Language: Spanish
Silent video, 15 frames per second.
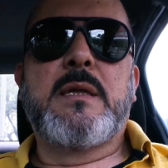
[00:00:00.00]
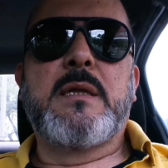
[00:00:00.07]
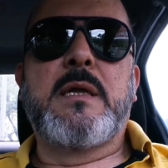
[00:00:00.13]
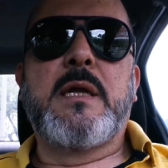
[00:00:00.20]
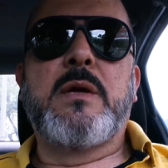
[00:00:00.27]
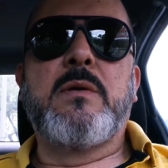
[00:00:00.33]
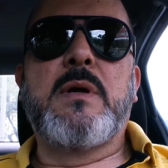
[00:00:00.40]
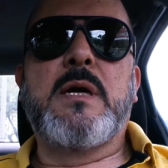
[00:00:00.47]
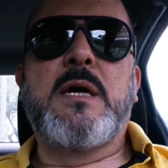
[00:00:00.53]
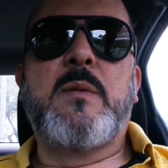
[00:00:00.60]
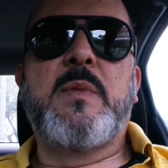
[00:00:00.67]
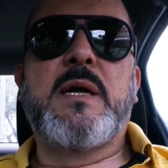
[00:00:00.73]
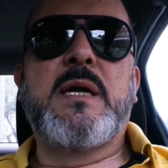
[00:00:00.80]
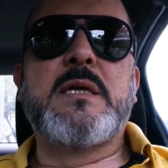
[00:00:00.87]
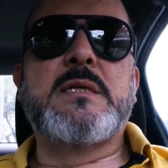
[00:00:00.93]
Desde que una
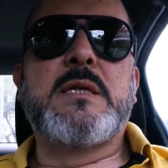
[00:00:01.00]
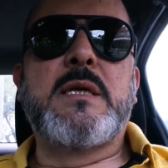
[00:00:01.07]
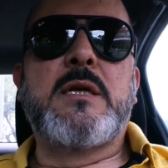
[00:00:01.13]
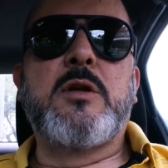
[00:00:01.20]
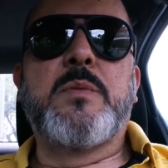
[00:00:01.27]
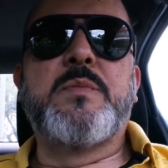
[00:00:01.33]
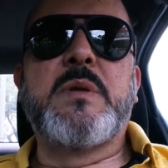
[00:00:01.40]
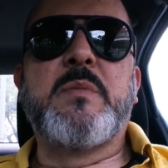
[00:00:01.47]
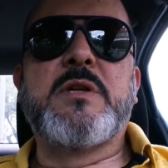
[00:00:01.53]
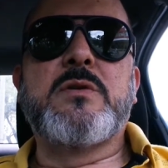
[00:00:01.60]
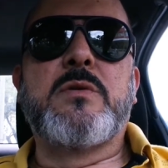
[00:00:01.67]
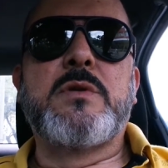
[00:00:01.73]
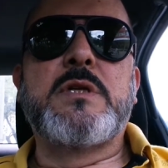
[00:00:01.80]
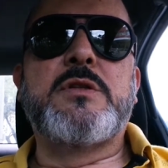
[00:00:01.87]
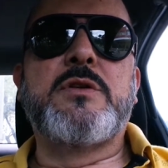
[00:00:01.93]
cámara esté en óptimas
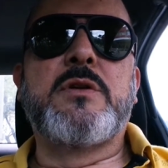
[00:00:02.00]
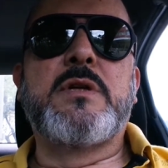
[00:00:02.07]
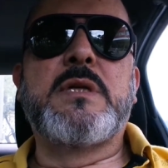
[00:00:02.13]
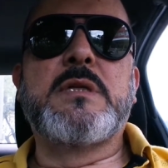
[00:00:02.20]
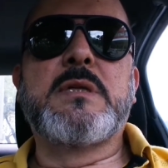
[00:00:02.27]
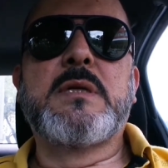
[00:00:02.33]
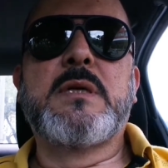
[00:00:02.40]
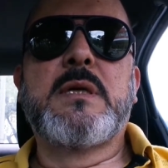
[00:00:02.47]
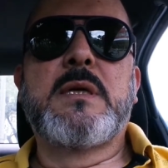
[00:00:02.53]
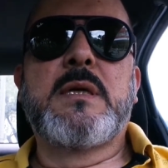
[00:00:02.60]
condiciones,